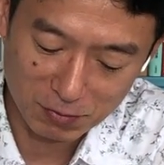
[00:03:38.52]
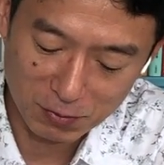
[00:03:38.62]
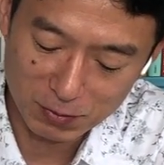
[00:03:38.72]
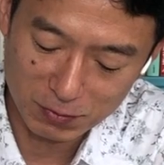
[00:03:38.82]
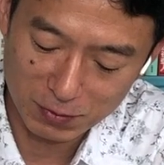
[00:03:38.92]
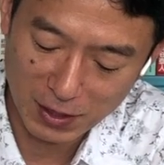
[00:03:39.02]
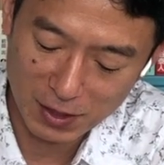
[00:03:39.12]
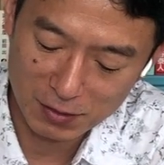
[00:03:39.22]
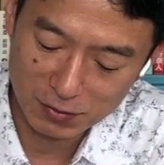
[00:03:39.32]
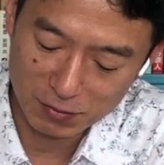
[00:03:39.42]
要はその
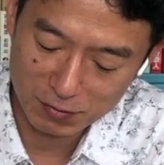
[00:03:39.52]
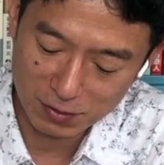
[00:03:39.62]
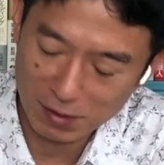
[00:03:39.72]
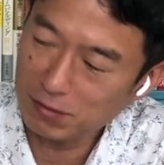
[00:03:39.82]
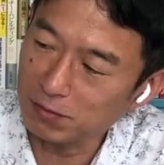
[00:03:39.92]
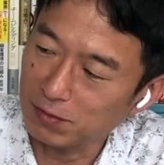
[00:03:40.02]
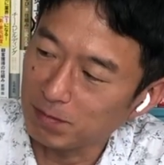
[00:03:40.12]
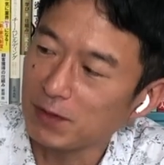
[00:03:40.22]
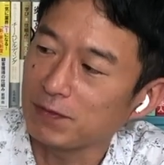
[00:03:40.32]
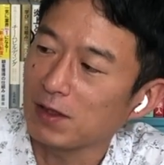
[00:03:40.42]
研究っていうの
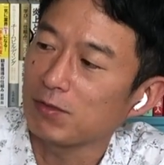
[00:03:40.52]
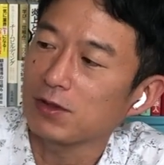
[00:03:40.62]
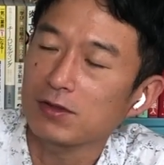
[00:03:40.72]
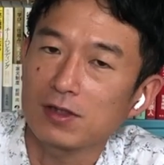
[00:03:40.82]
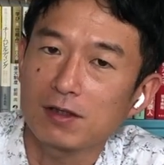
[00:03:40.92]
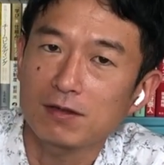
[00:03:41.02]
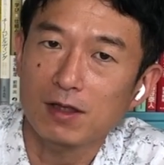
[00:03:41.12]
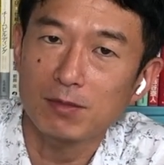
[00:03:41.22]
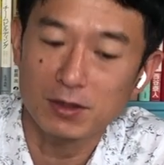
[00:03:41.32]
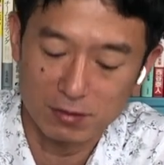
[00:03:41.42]
を、深掘りしていく
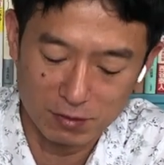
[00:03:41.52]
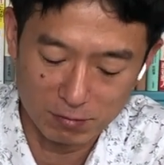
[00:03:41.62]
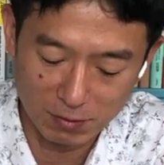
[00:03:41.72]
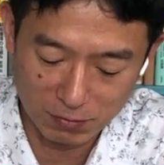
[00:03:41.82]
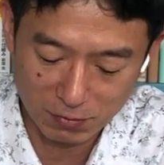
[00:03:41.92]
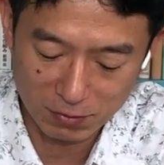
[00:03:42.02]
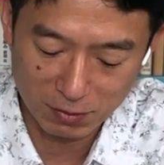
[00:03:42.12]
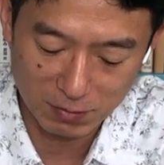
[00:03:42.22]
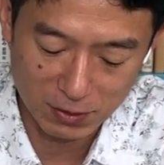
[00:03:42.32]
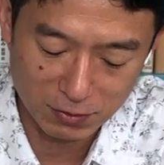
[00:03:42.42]
ために必要なことってい
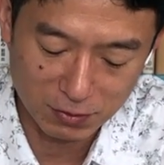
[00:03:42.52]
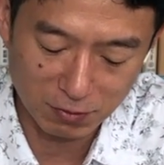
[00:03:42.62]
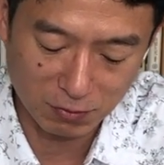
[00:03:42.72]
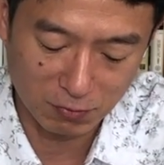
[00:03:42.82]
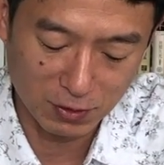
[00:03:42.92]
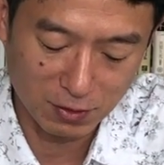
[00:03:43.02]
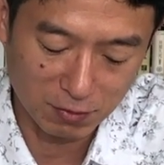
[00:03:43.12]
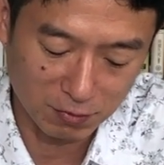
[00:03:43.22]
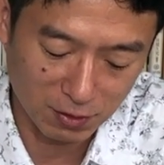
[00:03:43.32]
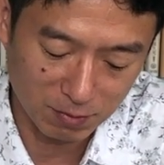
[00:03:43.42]
うのは5つの問いってい
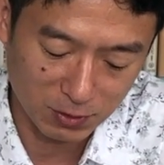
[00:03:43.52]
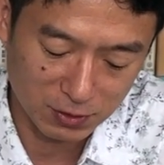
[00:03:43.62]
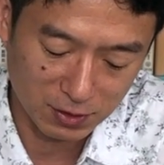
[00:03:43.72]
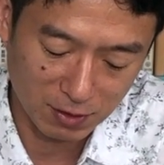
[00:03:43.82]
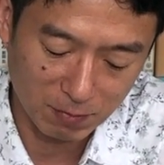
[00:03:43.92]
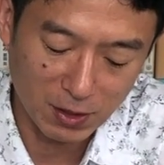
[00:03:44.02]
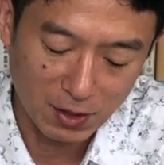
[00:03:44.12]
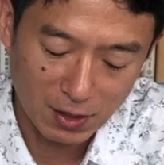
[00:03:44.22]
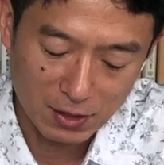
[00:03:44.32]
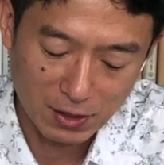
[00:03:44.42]
うのがありまして、
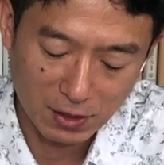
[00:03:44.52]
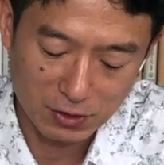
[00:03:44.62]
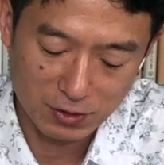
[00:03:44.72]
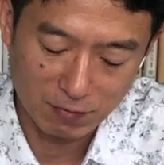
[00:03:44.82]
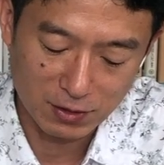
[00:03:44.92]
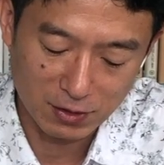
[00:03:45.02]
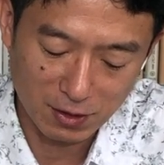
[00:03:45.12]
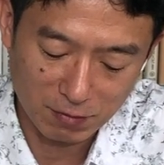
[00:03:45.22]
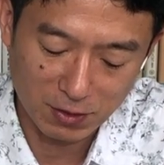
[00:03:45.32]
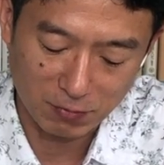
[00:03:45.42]
誰が幸せにな
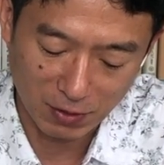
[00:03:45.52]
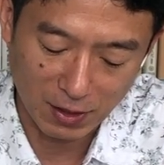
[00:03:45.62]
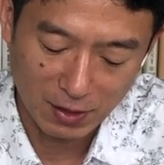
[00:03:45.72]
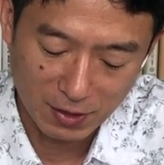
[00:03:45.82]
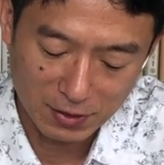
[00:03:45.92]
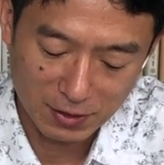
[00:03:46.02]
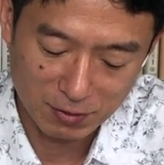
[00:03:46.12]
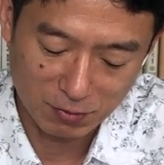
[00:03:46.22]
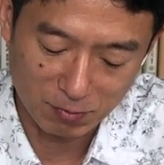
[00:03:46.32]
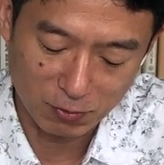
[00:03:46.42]
るかとかなぜ
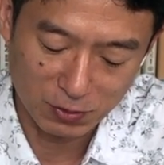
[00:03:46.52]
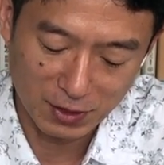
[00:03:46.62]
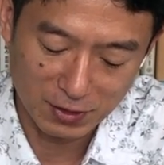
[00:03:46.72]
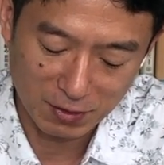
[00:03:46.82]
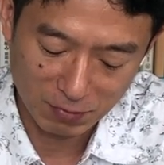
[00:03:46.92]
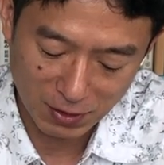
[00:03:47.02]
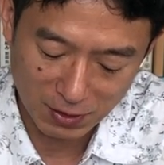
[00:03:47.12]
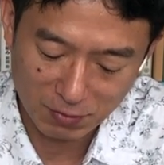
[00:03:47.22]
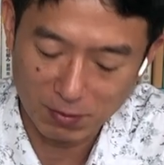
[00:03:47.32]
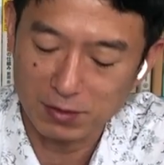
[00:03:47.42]
その問題なの
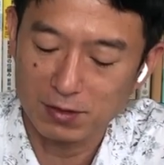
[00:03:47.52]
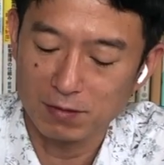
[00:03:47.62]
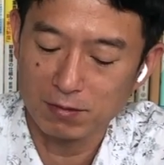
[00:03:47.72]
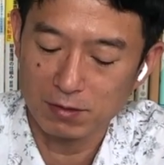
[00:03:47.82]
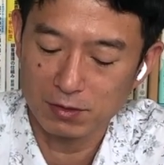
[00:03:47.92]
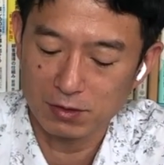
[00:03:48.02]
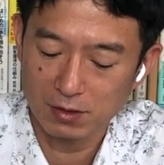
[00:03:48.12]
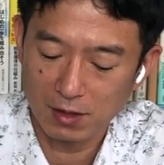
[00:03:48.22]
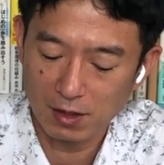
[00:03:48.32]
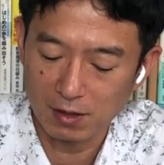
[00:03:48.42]
かとかっていうふうにし
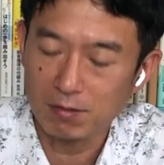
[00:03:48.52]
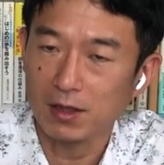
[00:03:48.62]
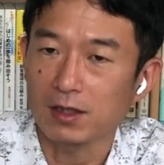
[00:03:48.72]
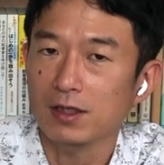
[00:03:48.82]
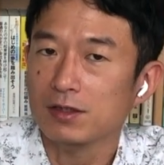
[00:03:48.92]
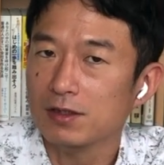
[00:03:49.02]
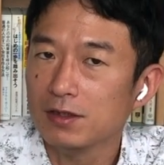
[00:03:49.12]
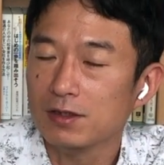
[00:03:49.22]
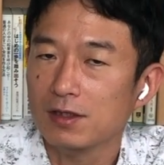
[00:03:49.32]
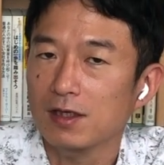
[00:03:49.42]
て要は形
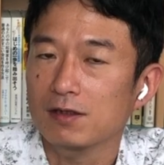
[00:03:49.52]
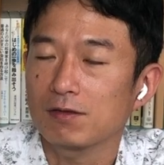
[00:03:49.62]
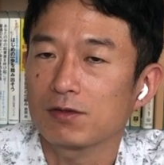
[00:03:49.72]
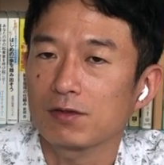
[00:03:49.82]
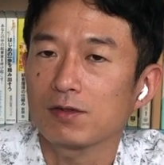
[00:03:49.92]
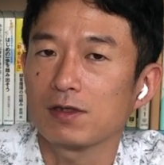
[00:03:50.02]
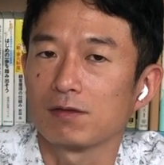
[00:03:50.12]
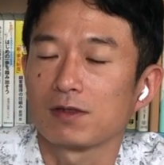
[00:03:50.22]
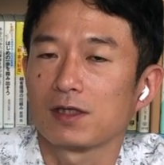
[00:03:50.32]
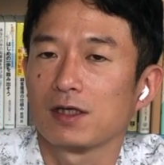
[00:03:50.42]
にしていくことっていう
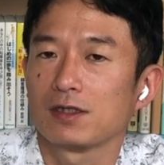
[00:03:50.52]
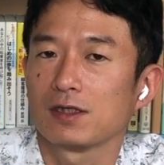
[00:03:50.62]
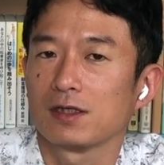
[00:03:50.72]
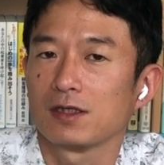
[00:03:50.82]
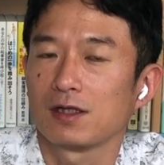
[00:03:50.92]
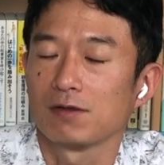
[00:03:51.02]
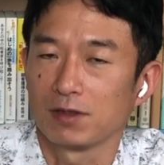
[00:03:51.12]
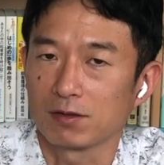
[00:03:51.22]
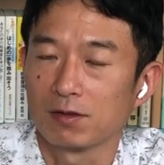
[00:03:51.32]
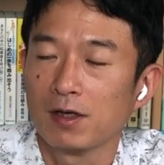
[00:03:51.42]
のが大事だよ
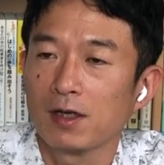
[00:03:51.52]
ねと。